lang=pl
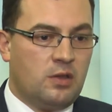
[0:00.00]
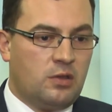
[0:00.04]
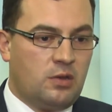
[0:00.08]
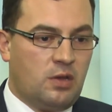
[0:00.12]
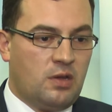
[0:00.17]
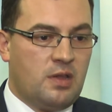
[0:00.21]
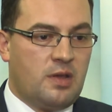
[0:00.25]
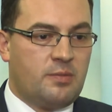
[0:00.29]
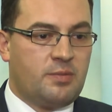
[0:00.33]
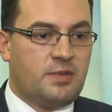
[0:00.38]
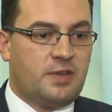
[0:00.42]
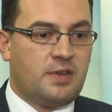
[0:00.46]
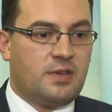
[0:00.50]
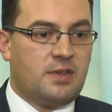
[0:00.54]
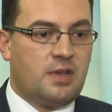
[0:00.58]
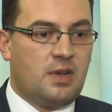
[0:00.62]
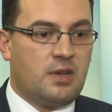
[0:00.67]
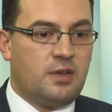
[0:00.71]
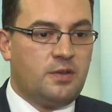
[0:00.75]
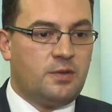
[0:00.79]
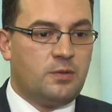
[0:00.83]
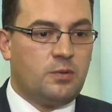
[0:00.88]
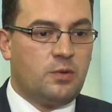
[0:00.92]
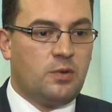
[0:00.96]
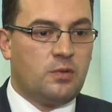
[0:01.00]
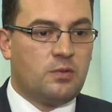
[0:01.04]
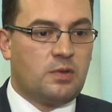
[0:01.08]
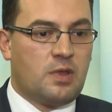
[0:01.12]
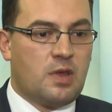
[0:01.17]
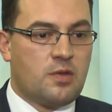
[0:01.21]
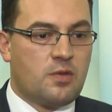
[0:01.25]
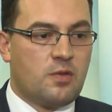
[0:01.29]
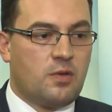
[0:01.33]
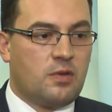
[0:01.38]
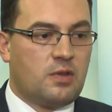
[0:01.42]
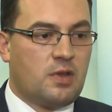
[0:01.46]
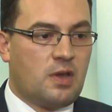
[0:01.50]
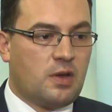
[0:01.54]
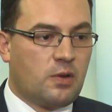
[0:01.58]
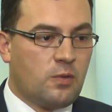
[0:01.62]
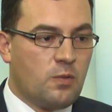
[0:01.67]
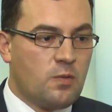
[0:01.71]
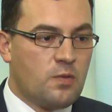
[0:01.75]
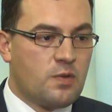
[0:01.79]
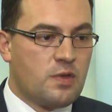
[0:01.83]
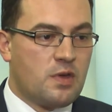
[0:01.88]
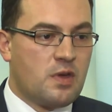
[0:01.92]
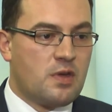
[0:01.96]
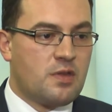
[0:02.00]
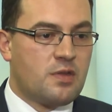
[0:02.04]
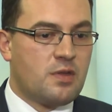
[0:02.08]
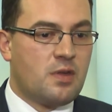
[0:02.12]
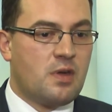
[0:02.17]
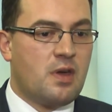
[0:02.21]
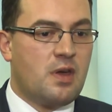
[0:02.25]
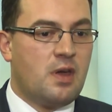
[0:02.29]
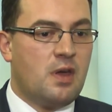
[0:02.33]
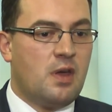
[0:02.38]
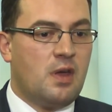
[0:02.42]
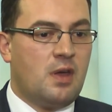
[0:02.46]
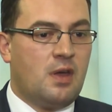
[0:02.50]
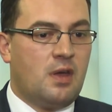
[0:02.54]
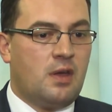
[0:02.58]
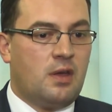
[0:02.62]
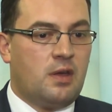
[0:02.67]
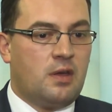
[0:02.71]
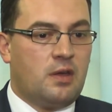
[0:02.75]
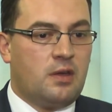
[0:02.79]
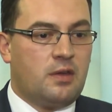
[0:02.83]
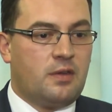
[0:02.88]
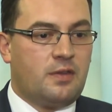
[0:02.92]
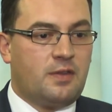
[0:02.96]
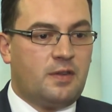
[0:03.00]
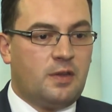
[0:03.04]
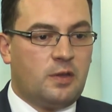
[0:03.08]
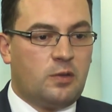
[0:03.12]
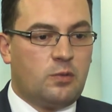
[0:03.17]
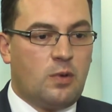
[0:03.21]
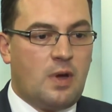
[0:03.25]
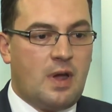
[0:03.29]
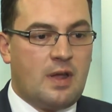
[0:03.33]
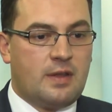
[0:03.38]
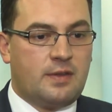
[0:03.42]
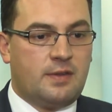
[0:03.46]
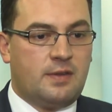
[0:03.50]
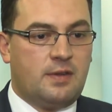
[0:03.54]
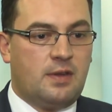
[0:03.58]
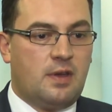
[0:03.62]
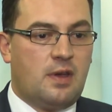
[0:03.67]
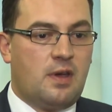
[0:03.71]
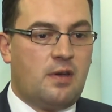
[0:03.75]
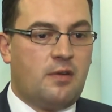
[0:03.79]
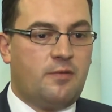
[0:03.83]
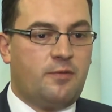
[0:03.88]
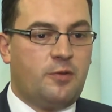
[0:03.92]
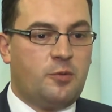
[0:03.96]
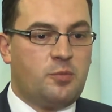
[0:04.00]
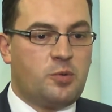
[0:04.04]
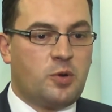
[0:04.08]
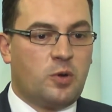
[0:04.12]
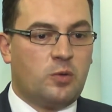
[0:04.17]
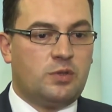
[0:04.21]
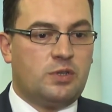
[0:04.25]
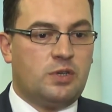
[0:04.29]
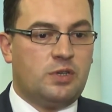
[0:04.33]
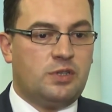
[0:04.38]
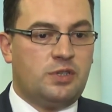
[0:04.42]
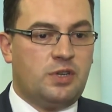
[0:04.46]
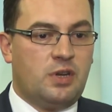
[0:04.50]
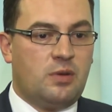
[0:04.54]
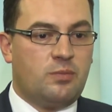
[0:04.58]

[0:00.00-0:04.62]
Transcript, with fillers: To nam sygnalizują też notariusze, że sytuacja w obrocie